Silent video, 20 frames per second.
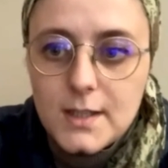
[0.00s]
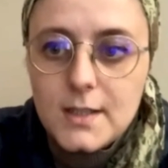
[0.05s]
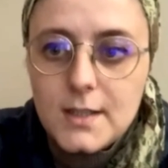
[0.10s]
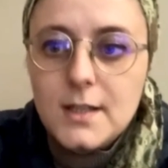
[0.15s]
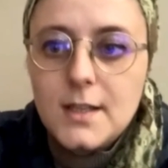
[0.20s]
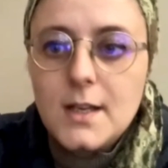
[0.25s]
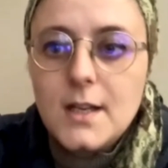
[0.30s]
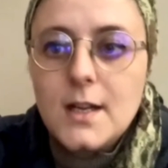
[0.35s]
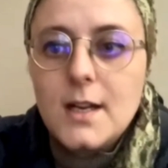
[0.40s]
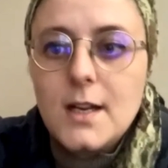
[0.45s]

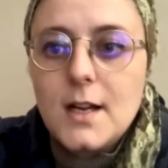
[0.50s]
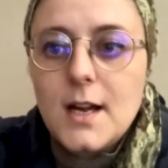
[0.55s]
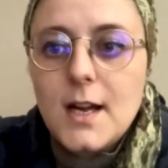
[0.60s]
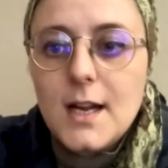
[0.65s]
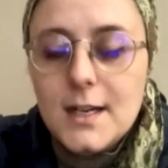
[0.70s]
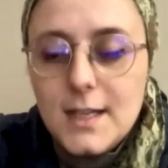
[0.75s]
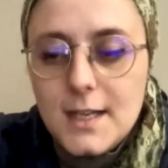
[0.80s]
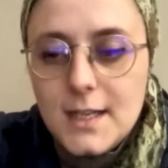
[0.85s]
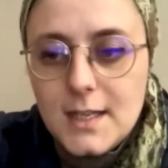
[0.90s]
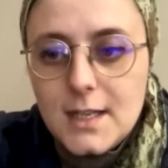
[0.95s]
da
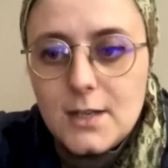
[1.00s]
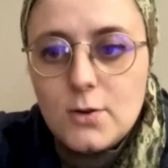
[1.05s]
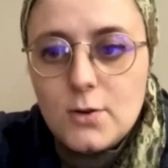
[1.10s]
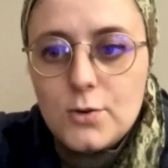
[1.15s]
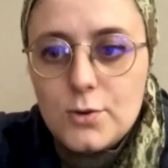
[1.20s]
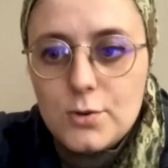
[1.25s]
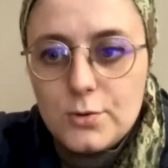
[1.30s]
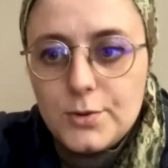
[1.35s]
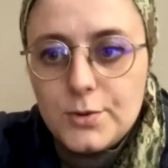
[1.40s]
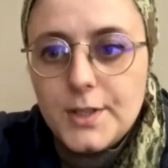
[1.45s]
her iki
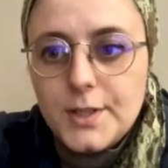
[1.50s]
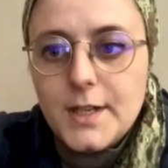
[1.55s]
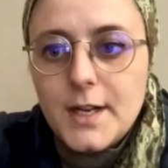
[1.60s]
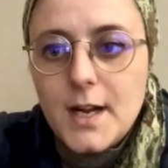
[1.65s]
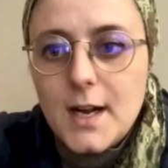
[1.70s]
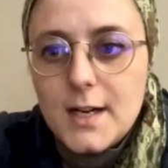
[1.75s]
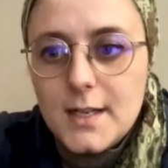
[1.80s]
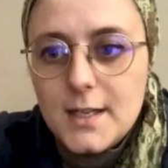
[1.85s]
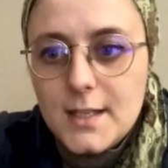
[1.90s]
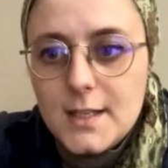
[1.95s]
koşulda da
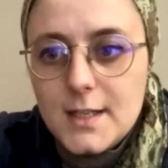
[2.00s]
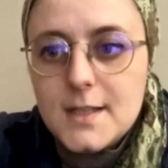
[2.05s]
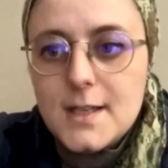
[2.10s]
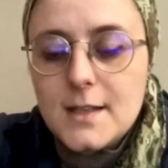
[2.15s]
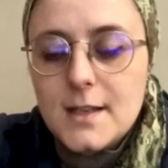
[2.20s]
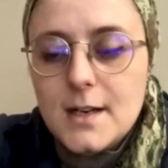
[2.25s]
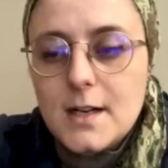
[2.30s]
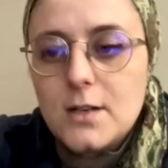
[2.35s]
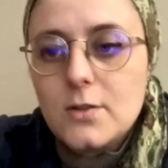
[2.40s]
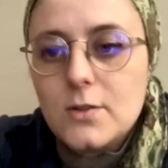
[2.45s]
her iki
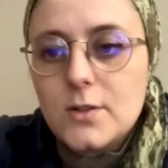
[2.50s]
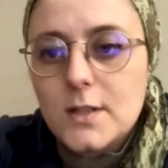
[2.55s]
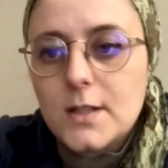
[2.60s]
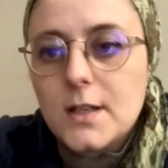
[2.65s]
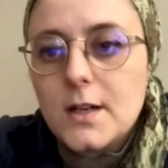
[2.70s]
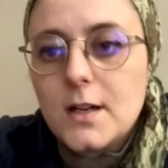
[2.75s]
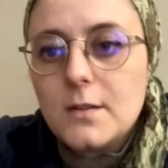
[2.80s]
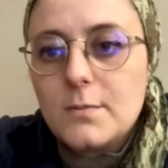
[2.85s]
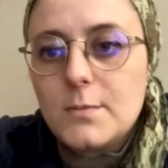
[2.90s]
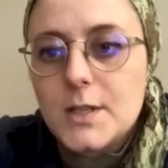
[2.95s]
senaryoda
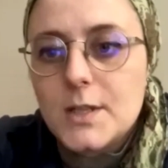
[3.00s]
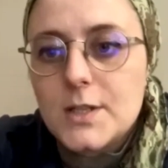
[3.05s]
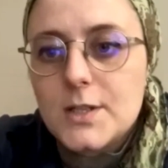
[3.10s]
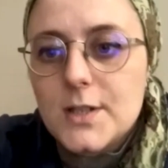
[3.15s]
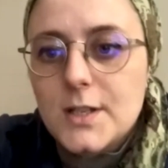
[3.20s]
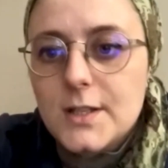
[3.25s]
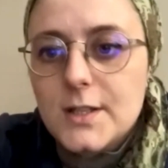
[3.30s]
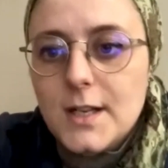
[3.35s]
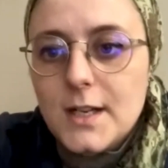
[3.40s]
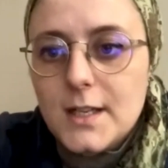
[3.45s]
da almak
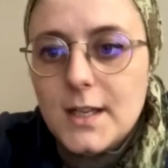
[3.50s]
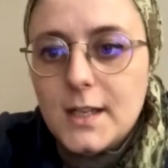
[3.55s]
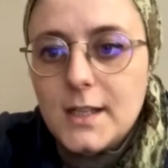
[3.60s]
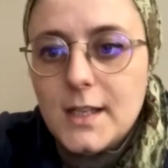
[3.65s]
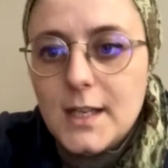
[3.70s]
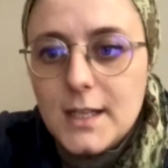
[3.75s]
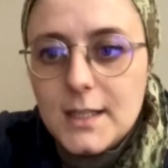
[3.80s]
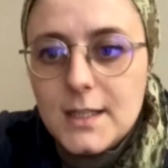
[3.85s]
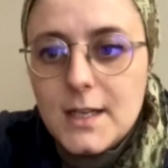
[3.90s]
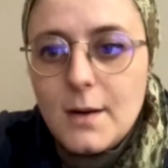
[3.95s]
için elinden
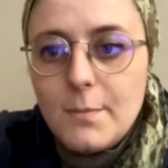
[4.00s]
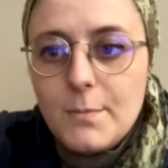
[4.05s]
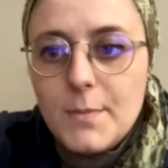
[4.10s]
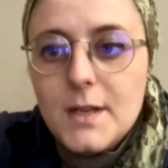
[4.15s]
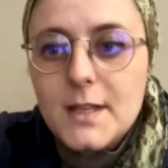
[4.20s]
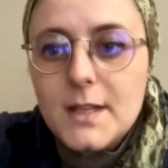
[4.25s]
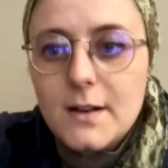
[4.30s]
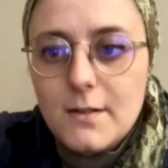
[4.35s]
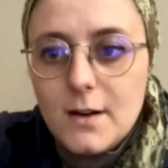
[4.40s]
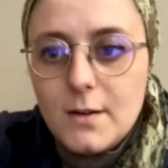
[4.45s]
geleni
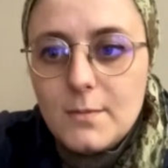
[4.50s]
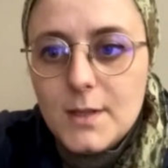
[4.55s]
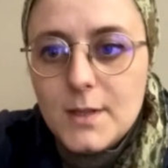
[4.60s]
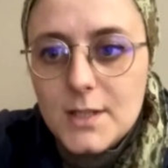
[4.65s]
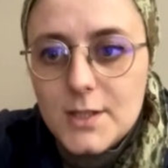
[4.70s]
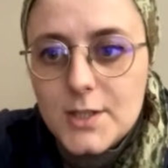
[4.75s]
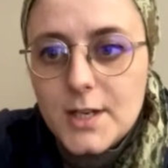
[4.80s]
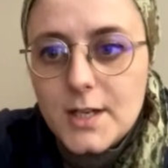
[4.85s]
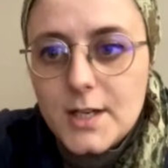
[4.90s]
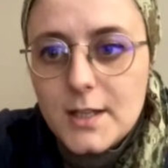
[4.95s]
yapmaya devam
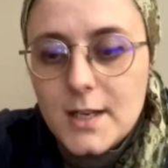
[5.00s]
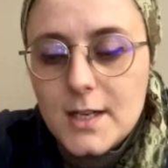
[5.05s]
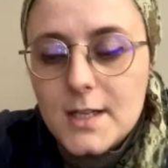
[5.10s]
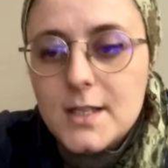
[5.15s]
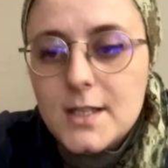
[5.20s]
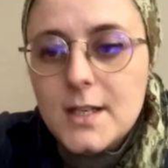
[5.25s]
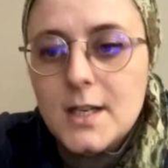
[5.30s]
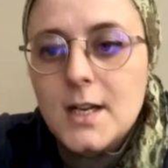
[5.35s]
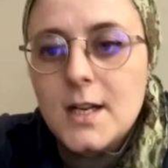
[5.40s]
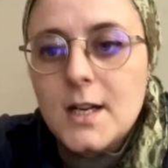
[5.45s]
edecekler.